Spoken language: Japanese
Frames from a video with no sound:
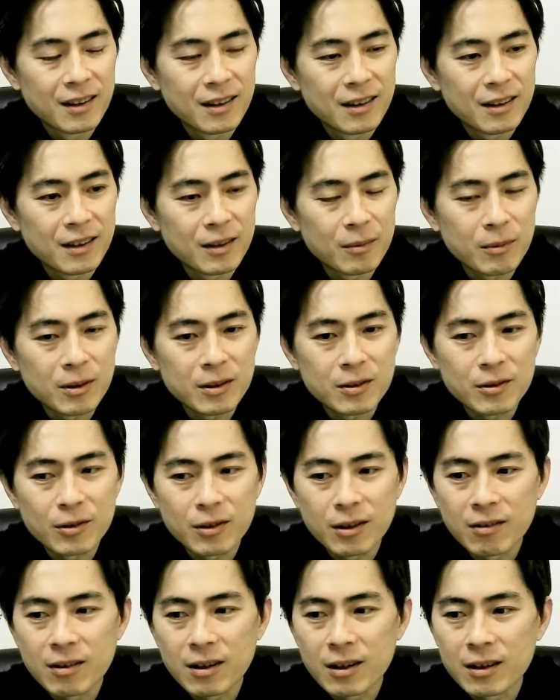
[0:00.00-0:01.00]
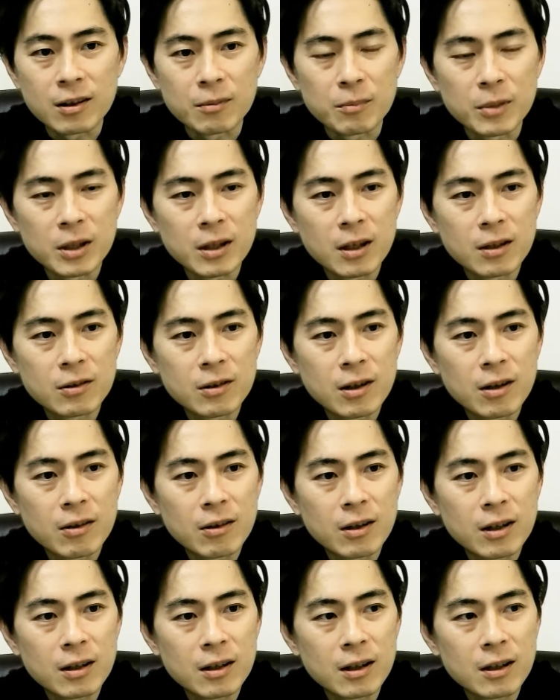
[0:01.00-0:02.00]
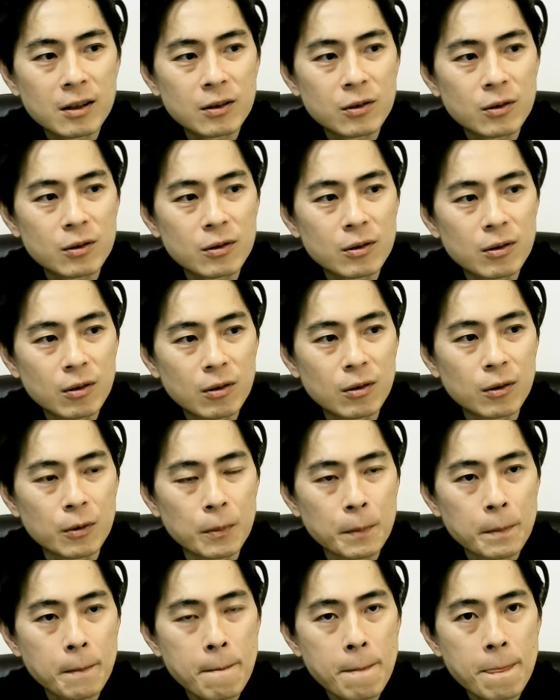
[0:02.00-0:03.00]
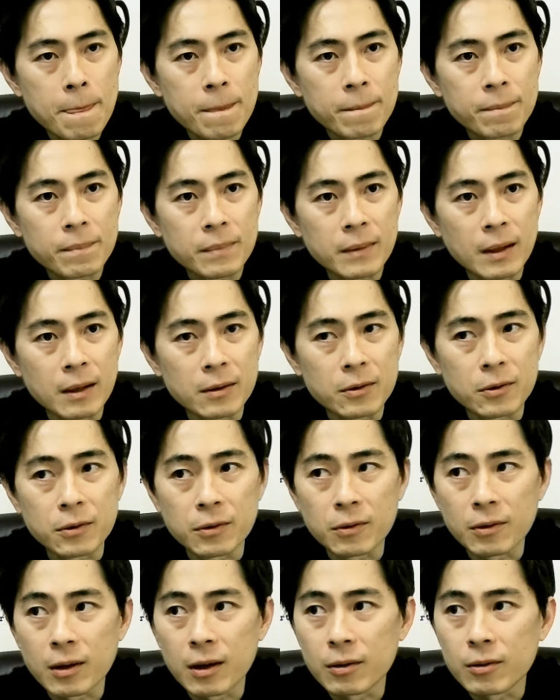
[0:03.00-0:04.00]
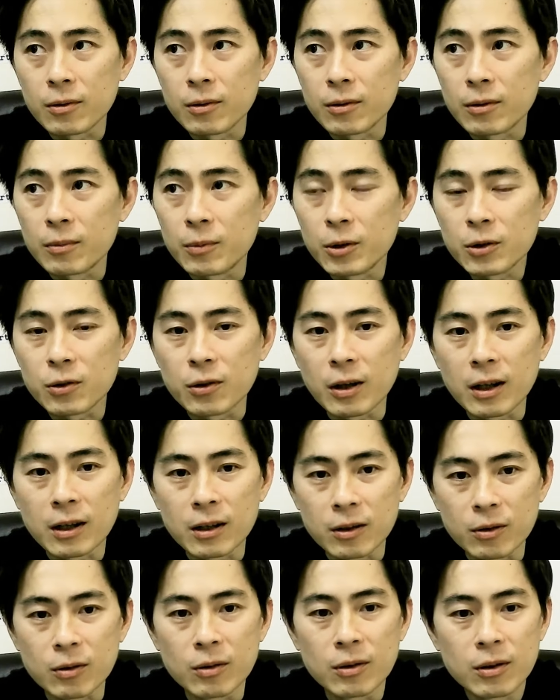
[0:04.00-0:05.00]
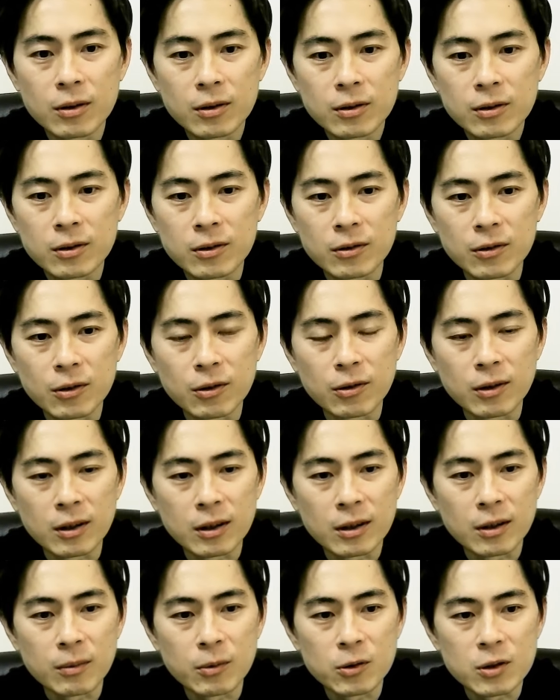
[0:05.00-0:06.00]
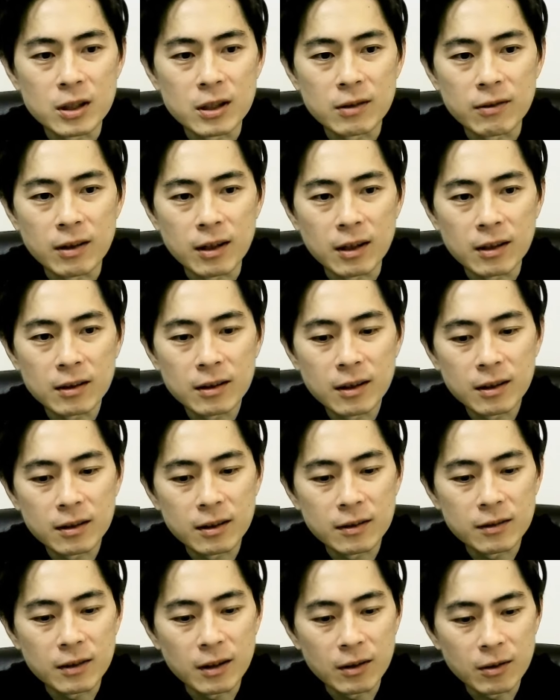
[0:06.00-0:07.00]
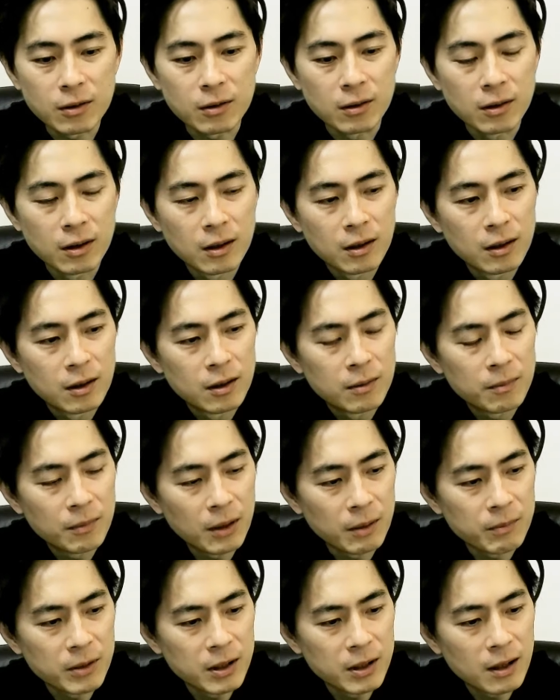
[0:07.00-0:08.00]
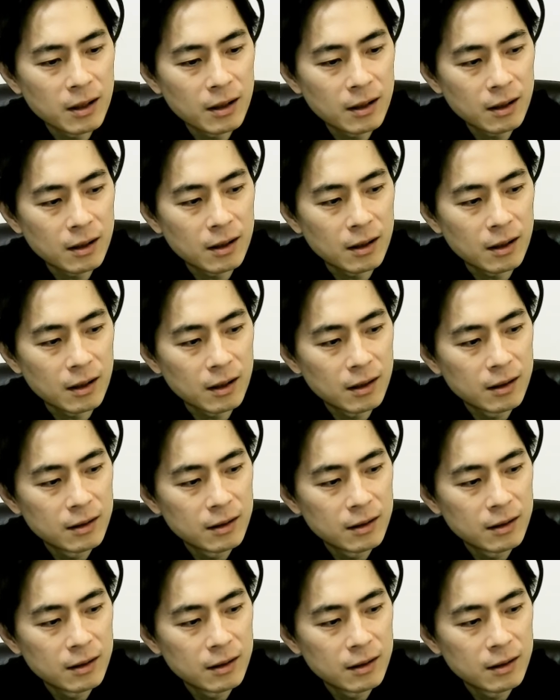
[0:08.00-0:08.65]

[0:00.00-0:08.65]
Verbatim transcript: で、まあ、それは見てる側からすると、なんていうのか、こう、もっとやれというような気持ちにはなったんですけど、まあ、見ながら、